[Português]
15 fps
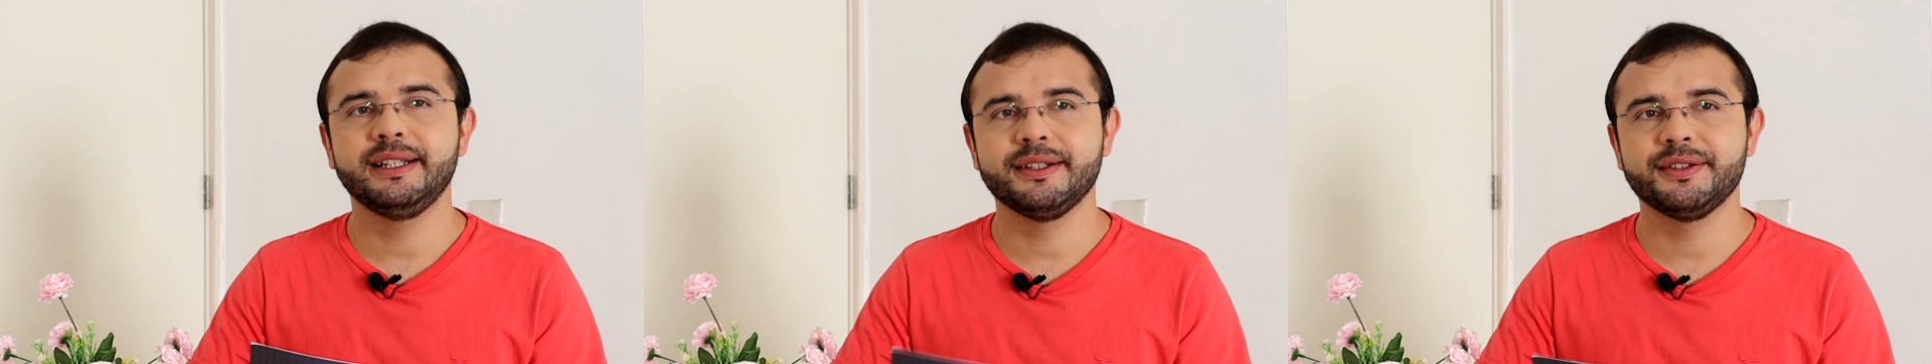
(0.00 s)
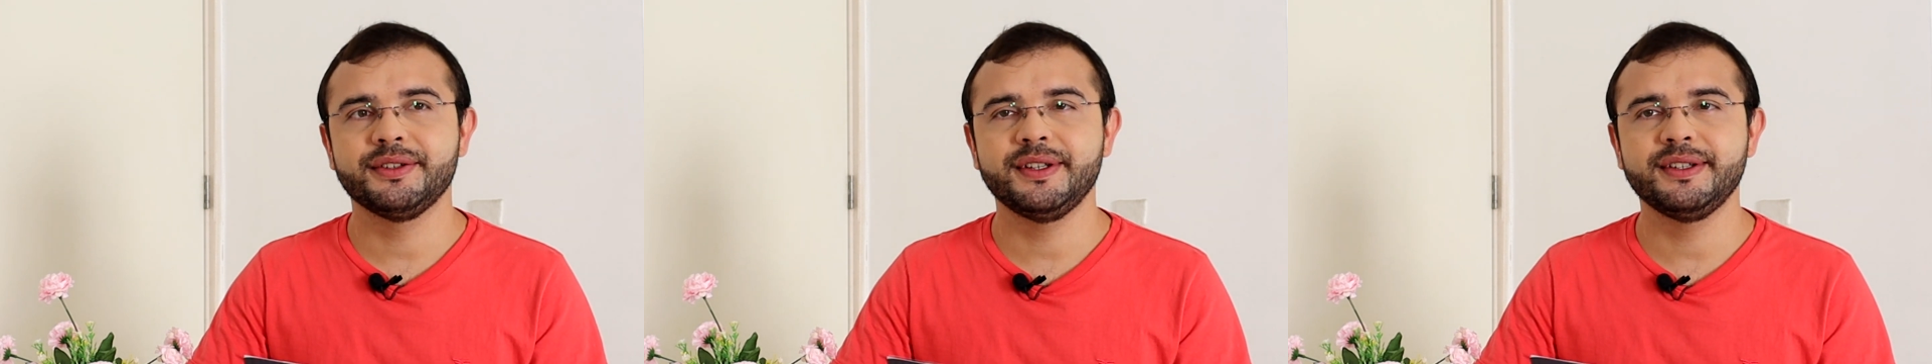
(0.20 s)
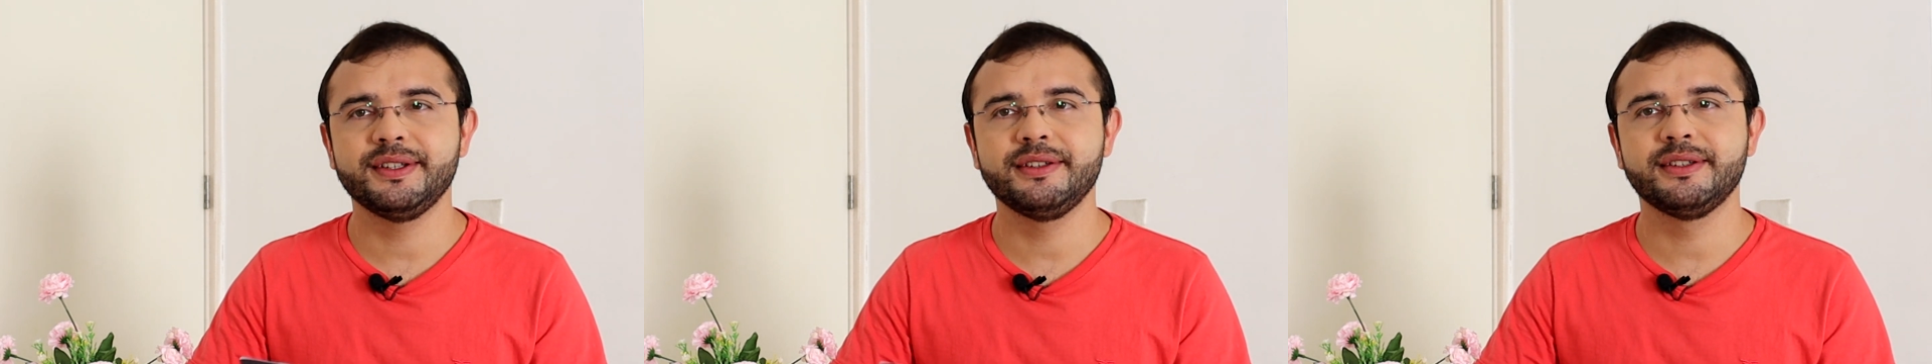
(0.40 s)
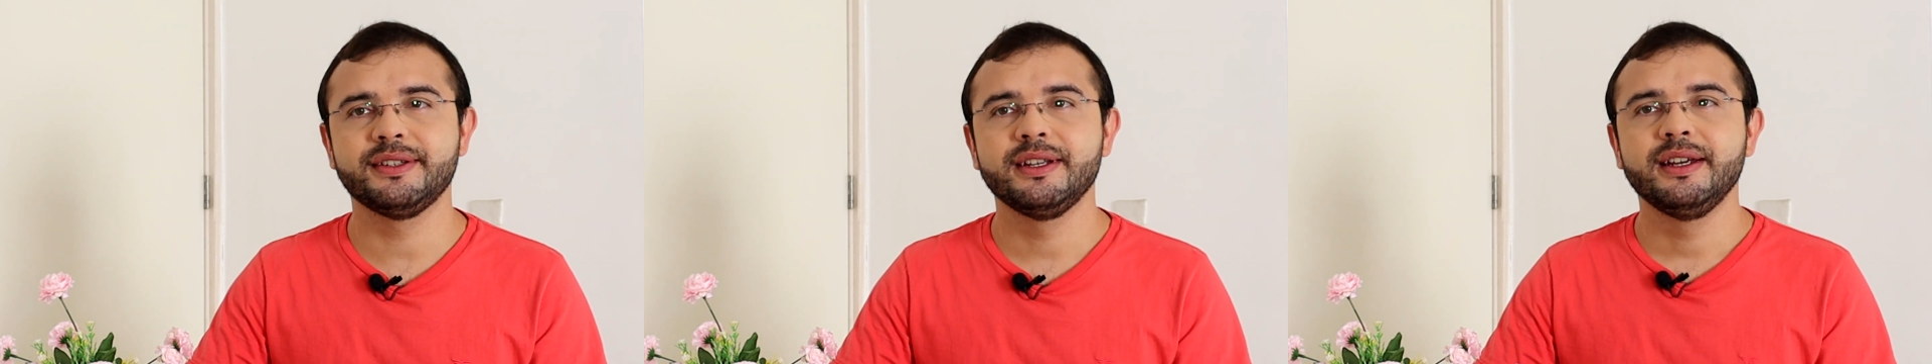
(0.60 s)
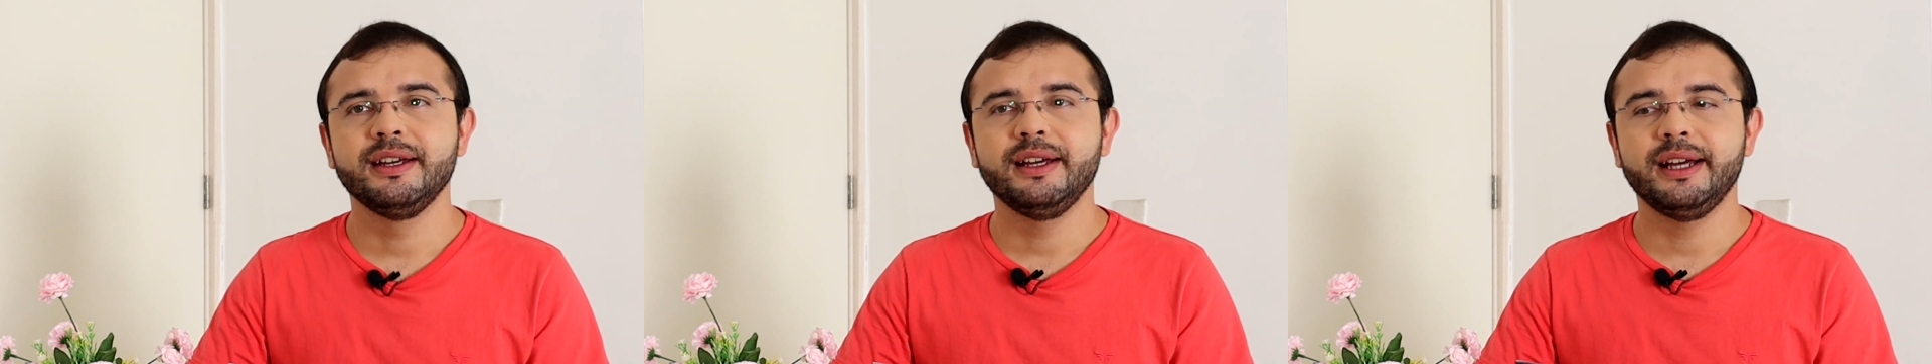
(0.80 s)
Que às
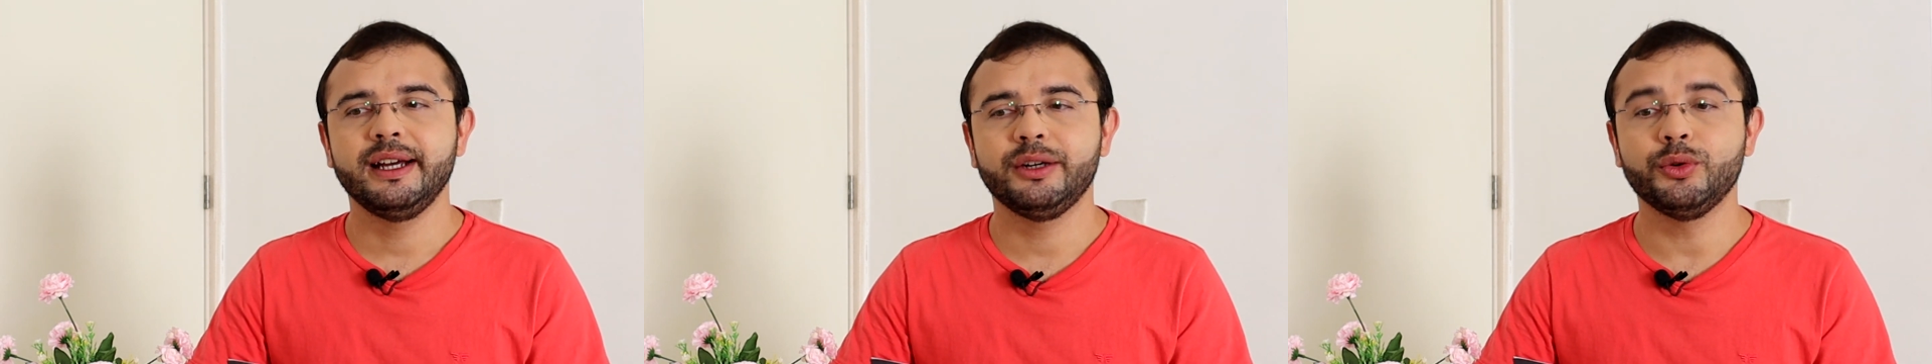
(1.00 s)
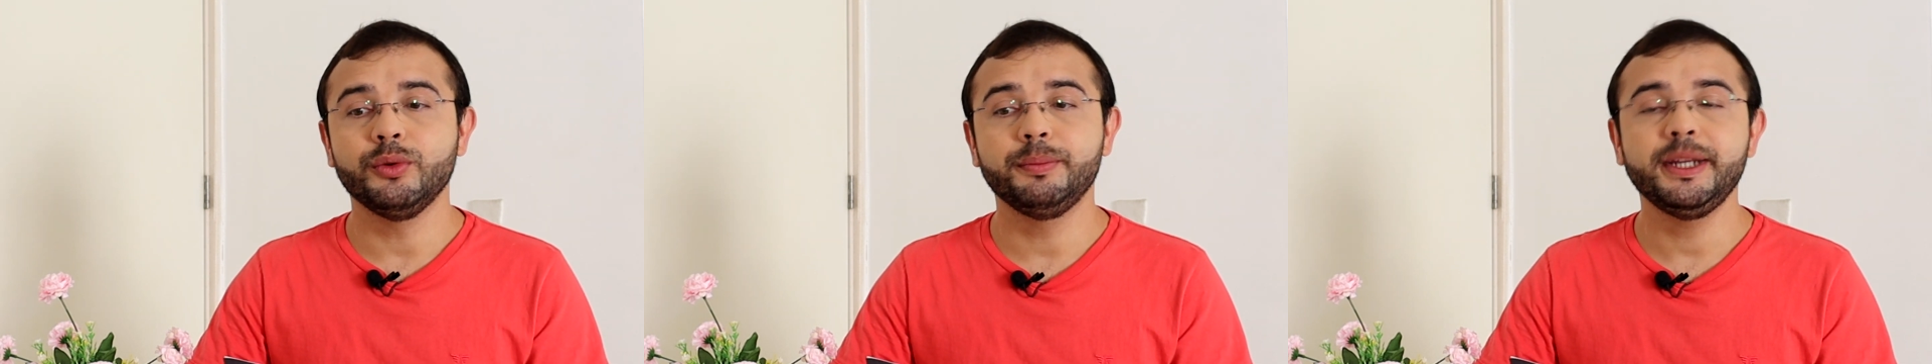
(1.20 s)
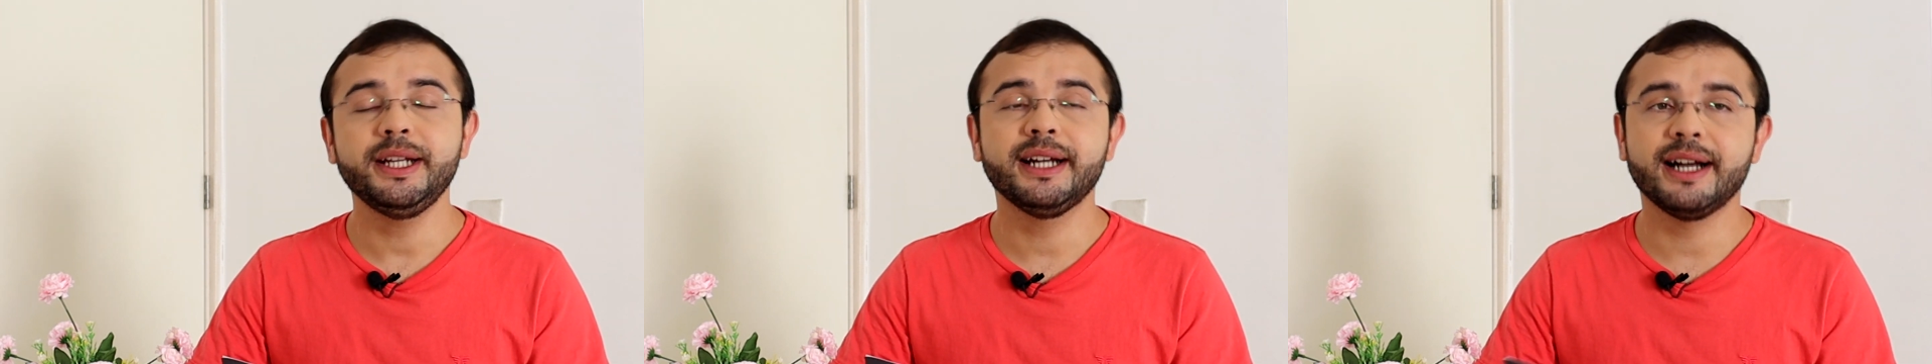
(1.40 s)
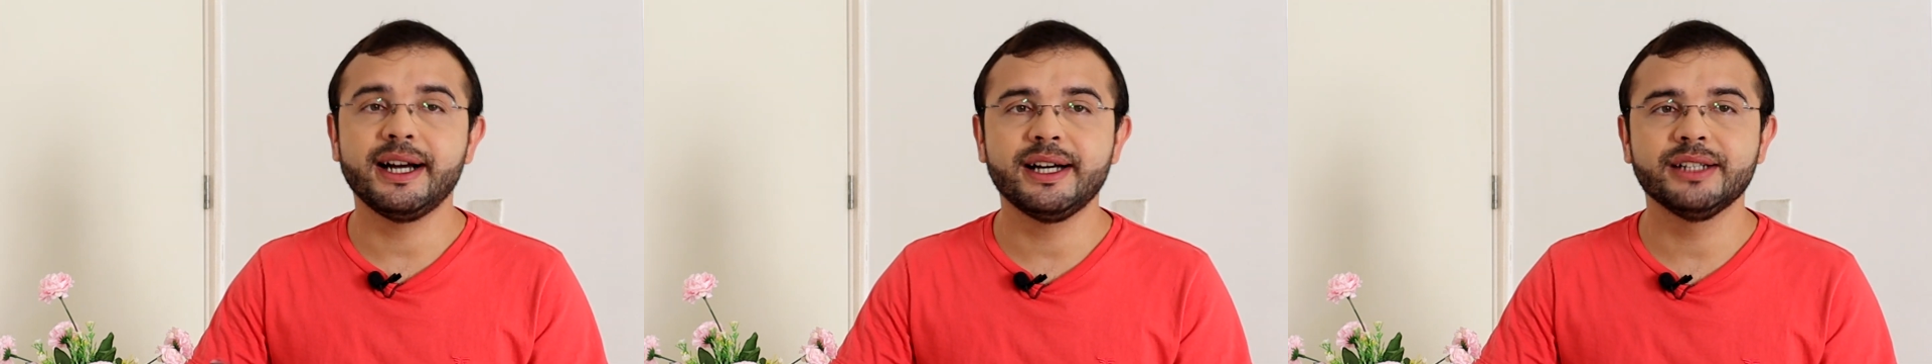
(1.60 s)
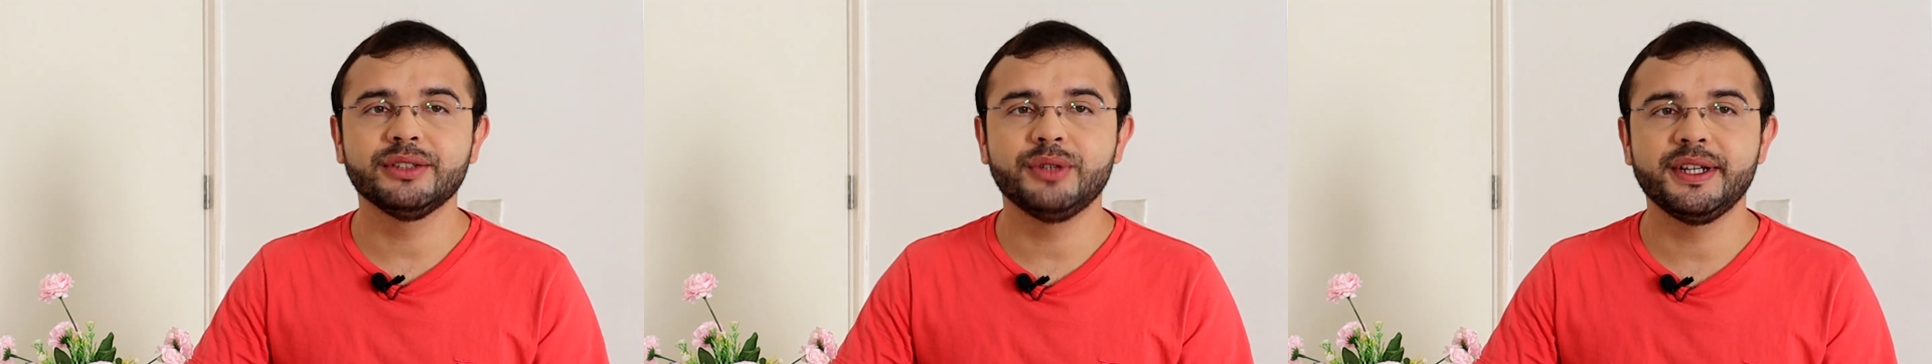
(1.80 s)
vezes é
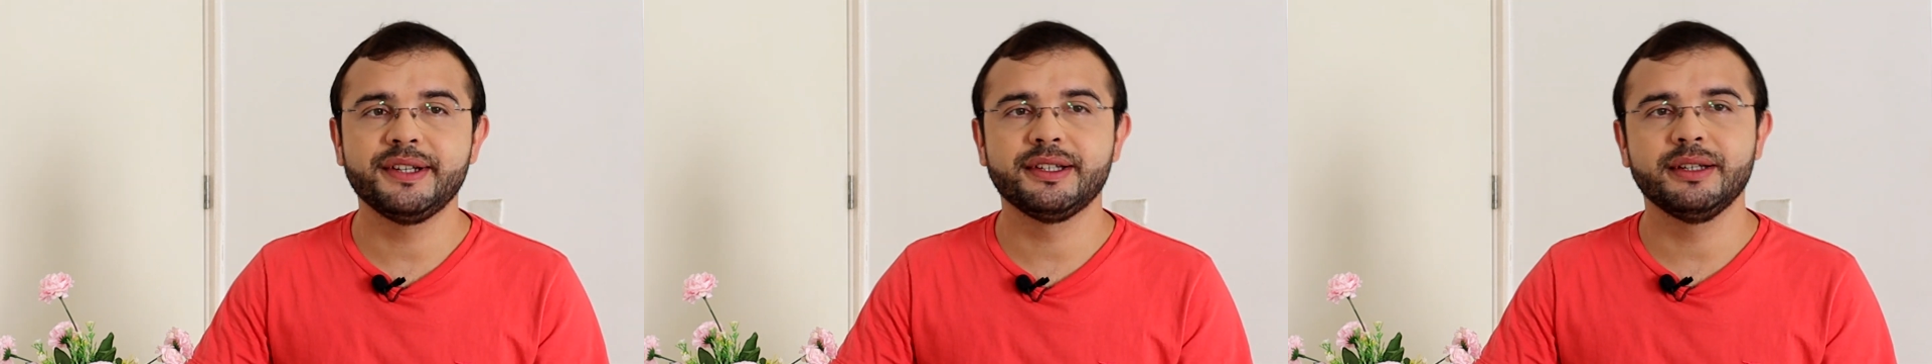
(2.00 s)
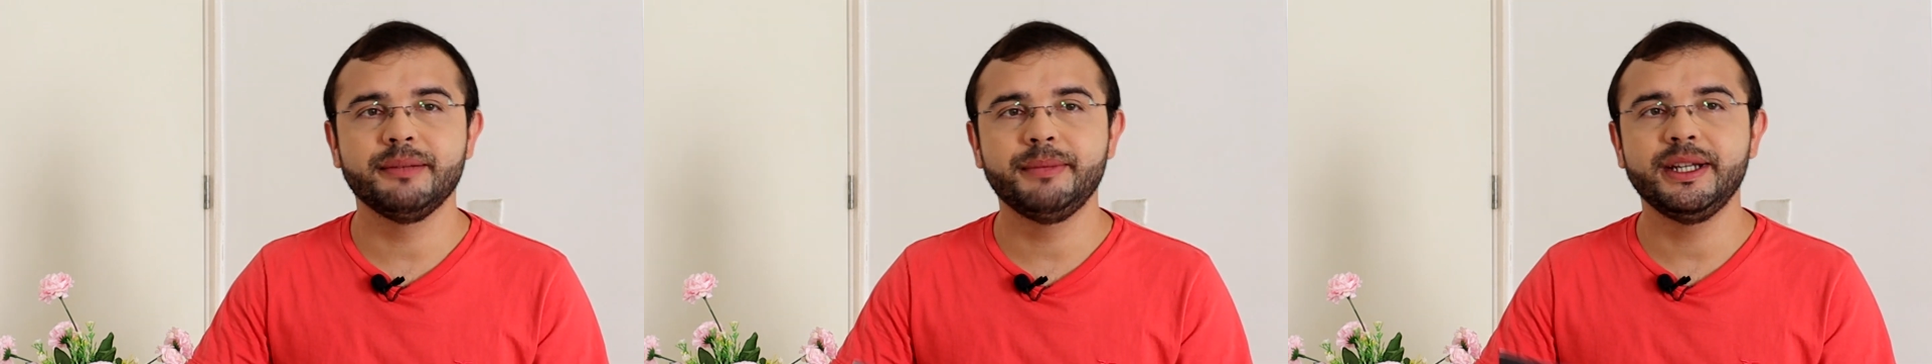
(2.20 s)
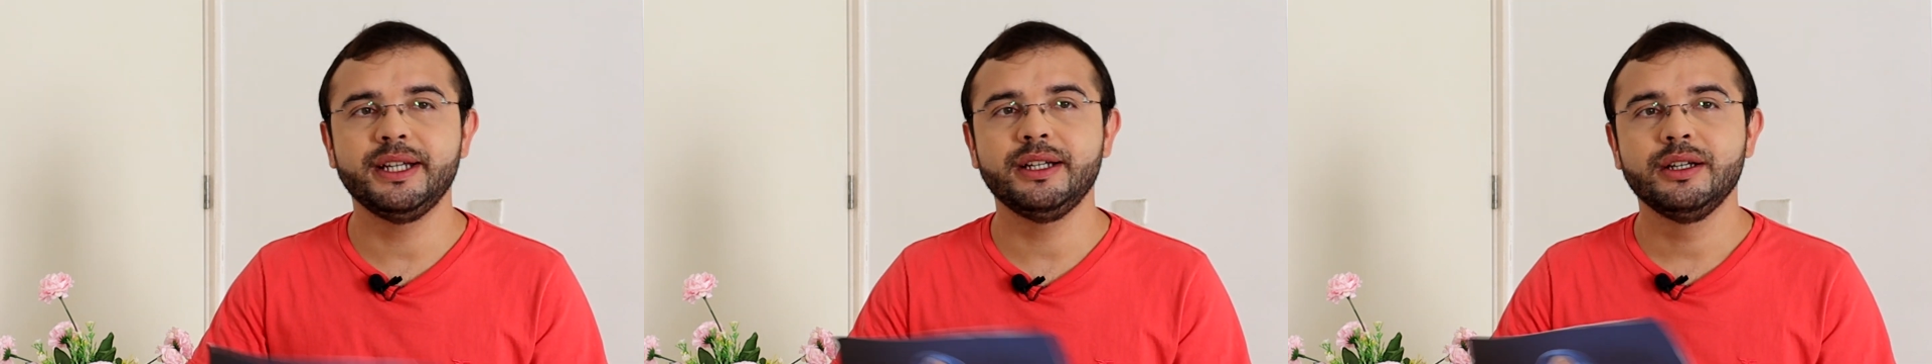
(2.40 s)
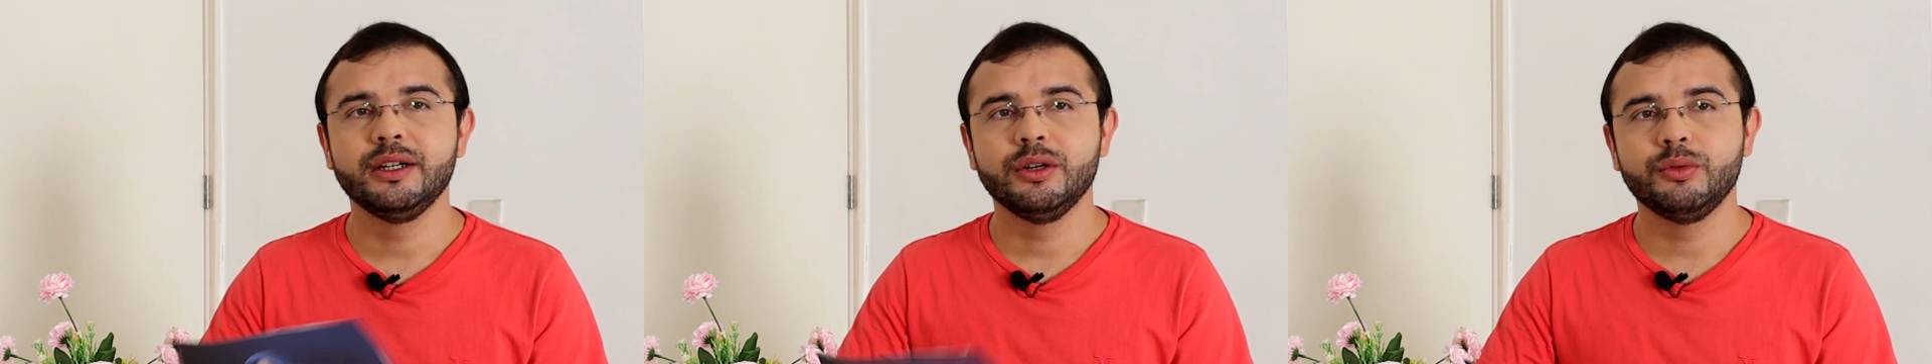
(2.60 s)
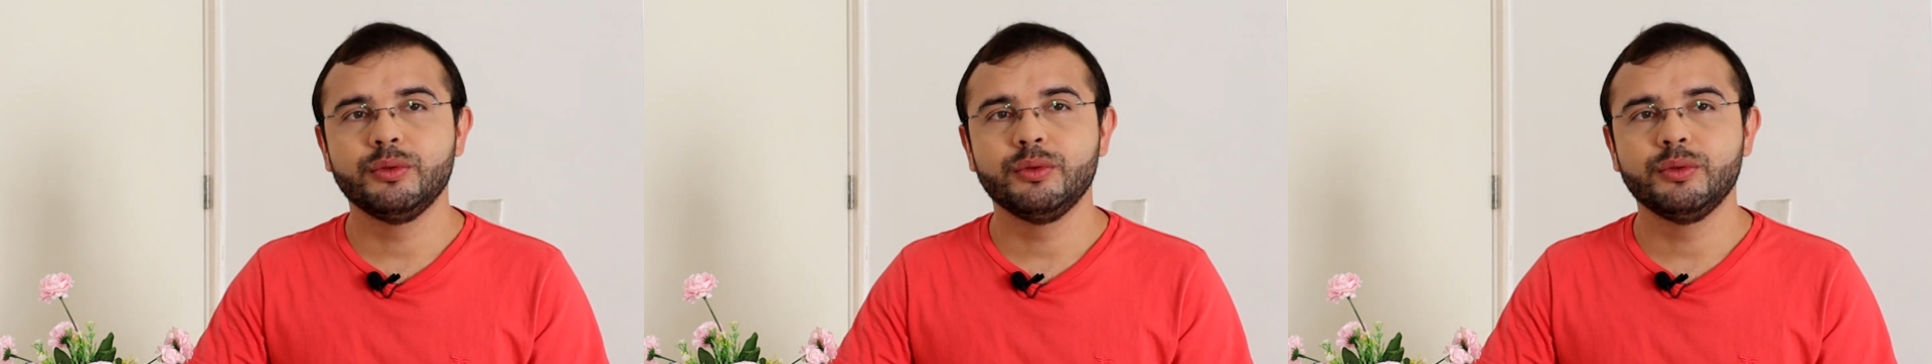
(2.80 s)
complicado receber